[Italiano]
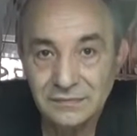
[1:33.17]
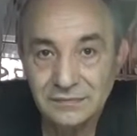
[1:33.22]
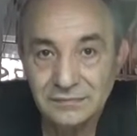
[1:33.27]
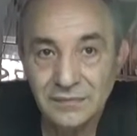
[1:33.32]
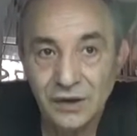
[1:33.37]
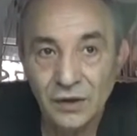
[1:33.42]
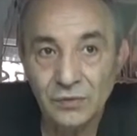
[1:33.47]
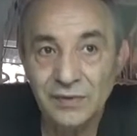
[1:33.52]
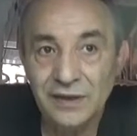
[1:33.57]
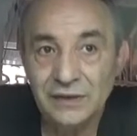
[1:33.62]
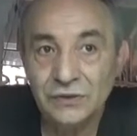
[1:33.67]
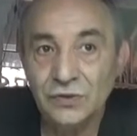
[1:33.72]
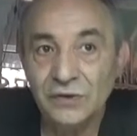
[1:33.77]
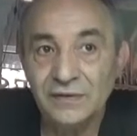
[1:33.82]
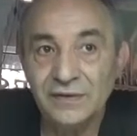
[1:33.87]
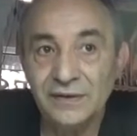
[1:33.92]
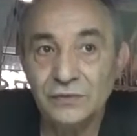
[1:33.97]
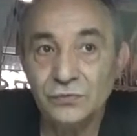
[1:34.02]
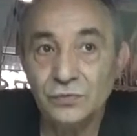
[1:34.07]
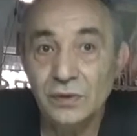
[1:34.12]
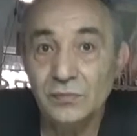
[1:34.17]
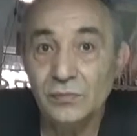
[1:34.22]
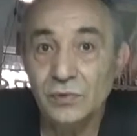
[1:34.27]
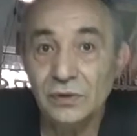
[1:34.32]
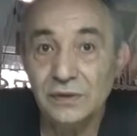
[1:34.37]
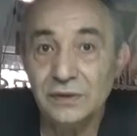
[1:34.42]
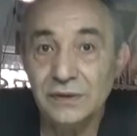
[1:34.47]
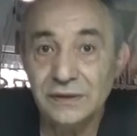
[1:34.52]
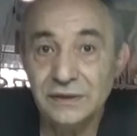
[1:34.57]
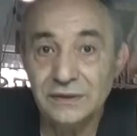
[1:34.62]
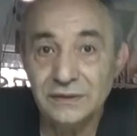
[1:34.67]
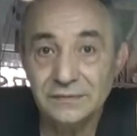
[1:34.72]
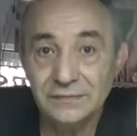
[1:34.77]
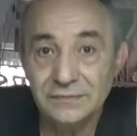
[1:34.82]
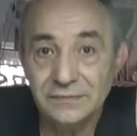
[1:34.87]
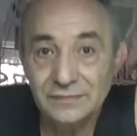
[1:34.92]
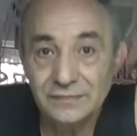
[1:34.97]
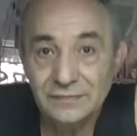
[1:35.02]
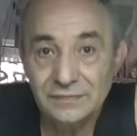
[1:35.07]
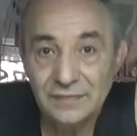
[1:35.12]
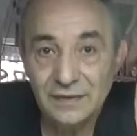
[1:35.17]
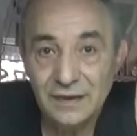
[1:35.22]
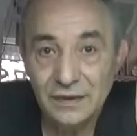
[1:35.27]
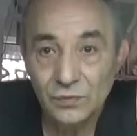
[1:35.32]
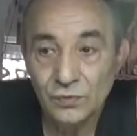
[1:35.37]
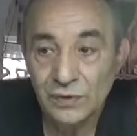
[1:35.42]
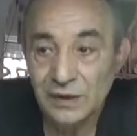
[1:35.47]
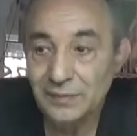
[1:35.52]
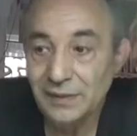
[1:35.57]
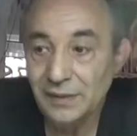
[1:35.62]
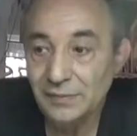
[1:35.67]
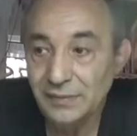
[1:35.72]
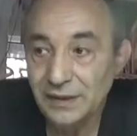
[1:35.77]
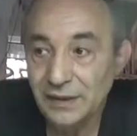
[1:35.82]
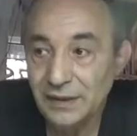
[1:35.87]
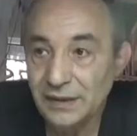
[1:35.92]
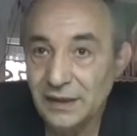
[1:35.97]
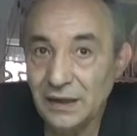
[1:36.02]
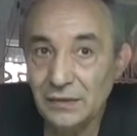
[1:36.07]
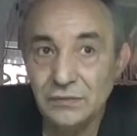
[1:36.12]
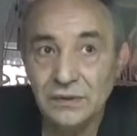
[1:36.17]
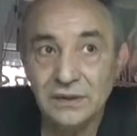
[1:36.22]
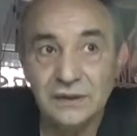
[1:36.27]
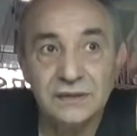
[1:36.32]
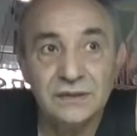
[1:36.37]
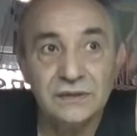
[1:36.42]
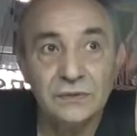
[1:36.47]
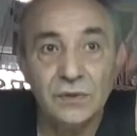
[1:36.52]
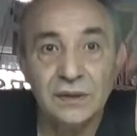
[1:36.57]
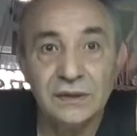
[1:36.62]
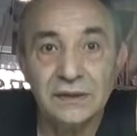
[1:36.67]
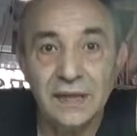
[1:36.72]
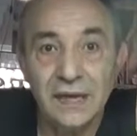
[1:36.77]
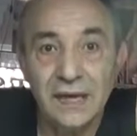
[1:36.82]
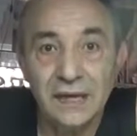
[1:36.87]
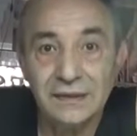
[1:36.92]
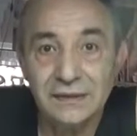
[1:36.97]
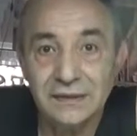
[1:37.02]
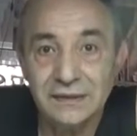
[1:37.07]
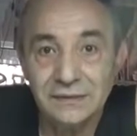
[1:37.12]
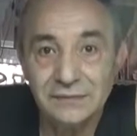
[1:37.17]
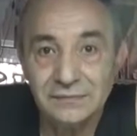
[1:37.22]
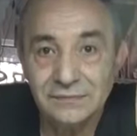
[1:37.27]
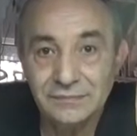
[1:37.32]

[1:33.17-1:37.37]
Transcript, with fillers: Maometto aveva due mogli, una bambina e una di 50 anni.